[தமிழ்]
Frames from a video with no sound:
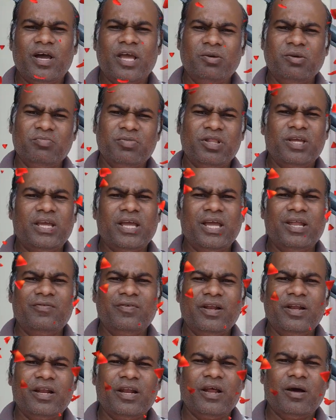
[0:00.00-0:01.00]
ஐம்பது
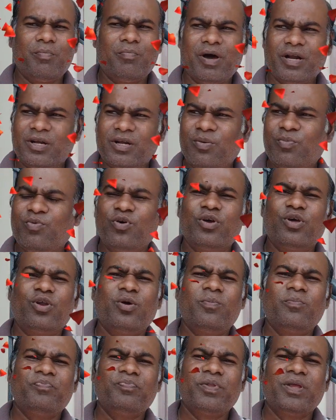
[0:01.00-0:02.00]
கேள்விகளை நாம் பார்க்க
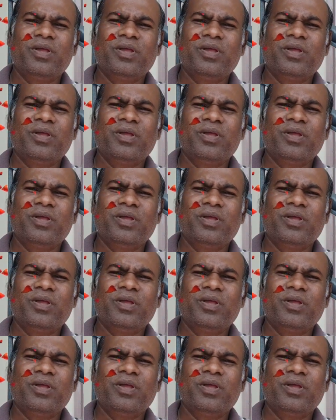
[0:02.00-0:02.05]
போகிறோம்